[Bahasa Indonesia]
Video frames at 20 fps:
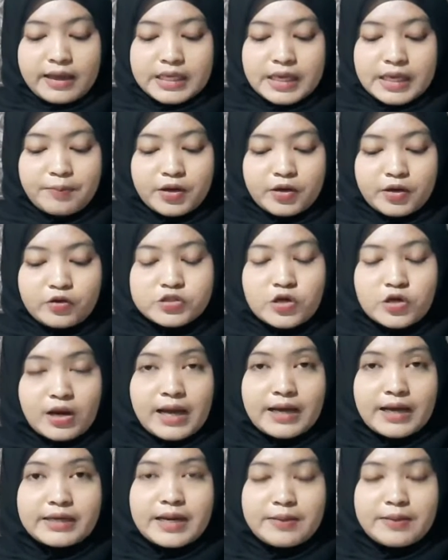yang
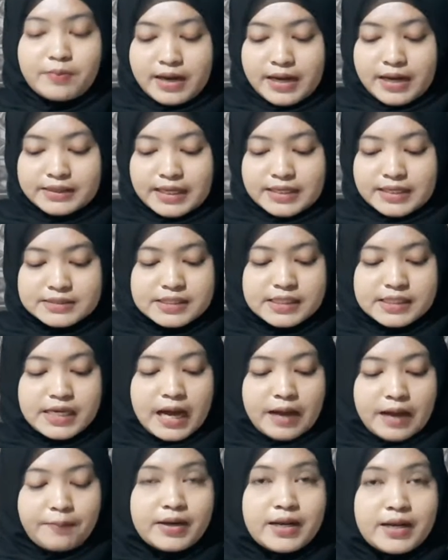bergejolak dan mengatasi
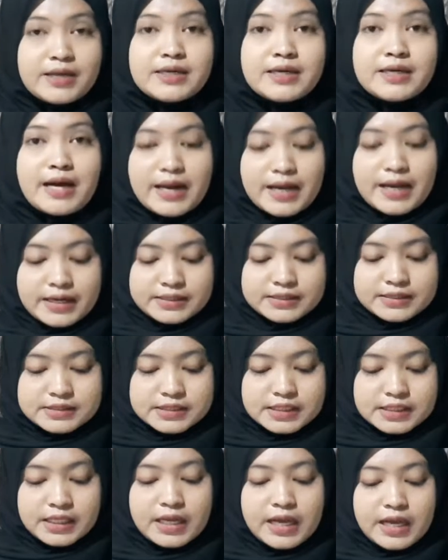keamanan negara
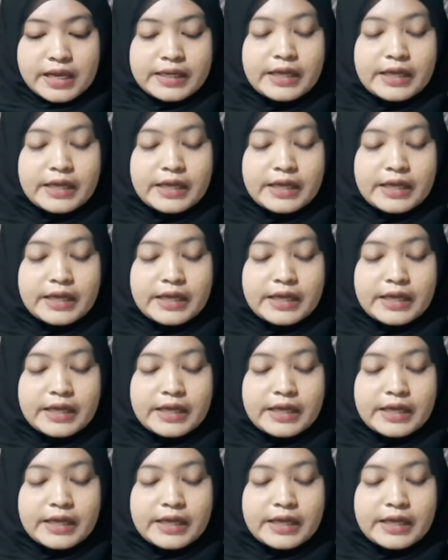kecil